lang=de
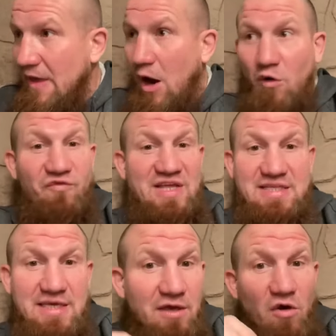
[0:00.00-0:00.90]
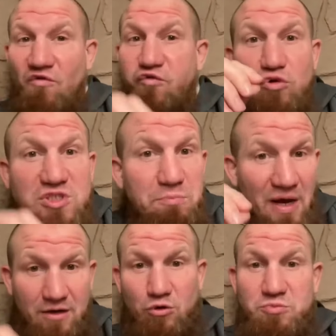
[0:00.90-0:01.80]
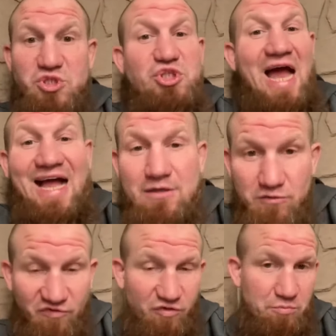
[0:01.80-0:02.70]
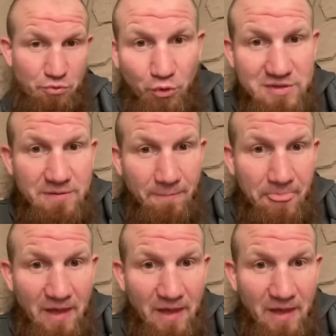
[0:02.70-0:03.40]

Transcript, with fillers: auch wenn die Fußballclubs Stadionverbot